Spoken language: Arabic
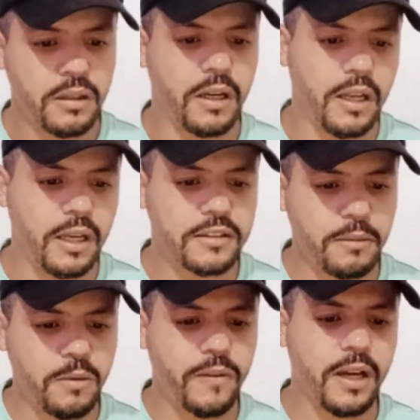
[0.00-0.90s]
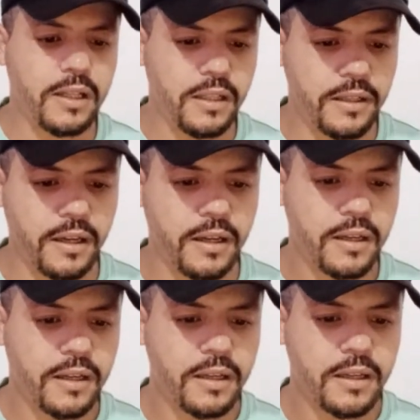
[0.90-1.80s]
على حسب الفئة اللي حنا
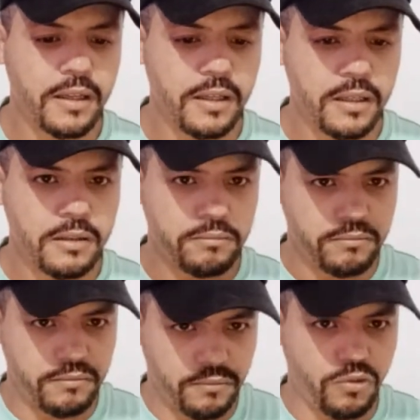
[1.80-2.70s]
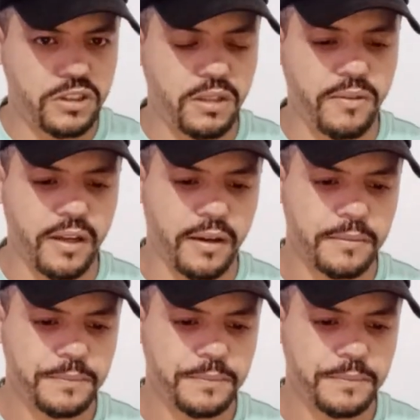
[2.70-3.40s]
مواجدين فيها